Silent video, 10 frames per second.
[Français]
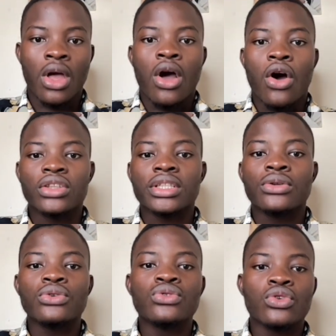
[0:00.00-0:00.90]

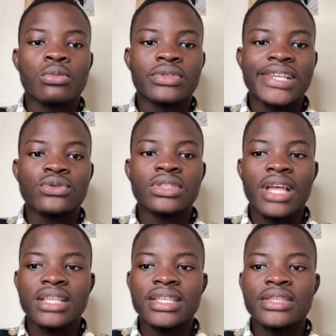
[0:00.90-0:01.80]
entraînant une augmentation
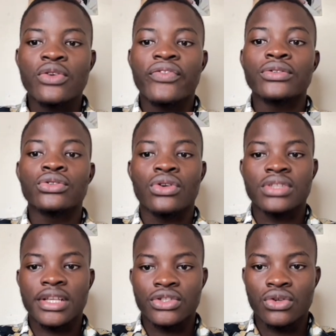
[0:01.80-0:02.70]
drastique de frais de
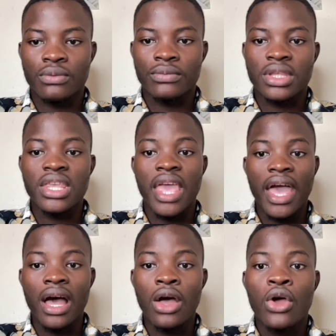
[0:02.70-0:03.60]
transaction.
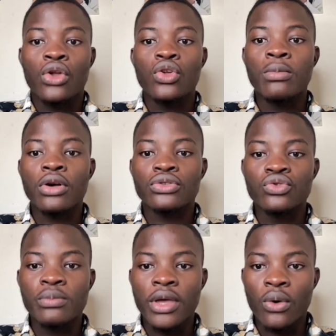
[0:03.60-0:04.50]
Hier, le bloc
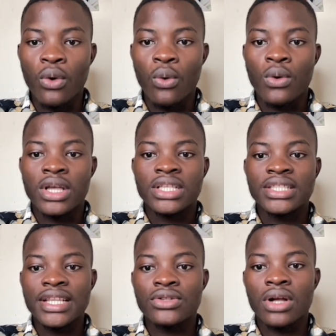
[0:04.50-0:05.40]
numéro
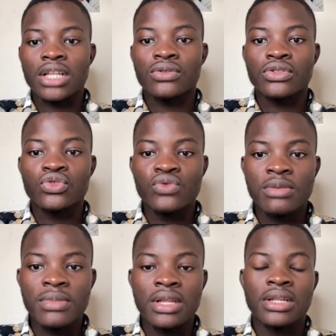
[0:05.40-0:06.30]

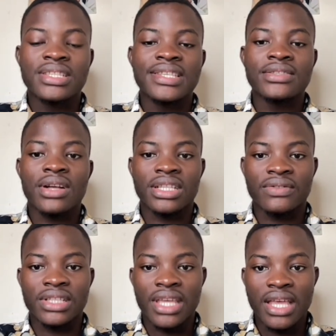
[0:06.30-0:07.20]
788
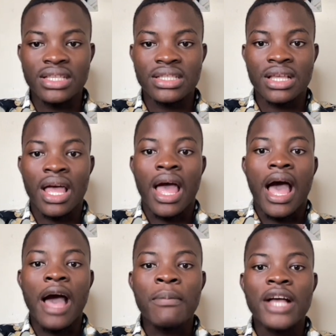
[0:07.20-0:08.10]
695
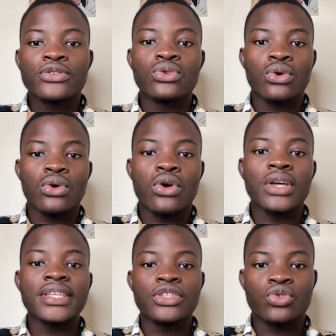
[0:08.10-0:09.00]
a battu le record
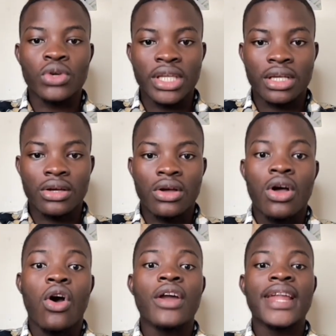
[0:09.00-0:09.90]
historique
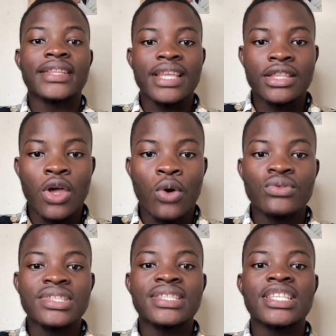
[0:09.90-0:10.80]
en atteignant
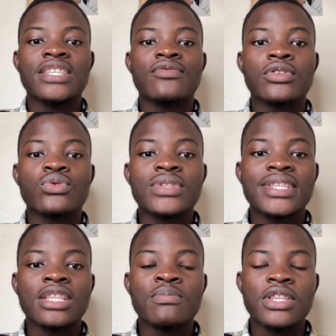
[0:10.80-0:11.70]

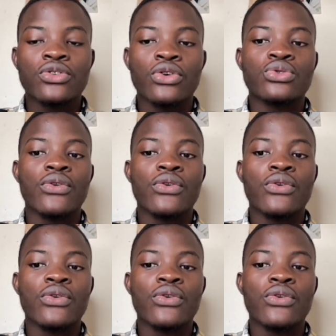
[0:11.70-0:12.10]
6,7 bitcoins de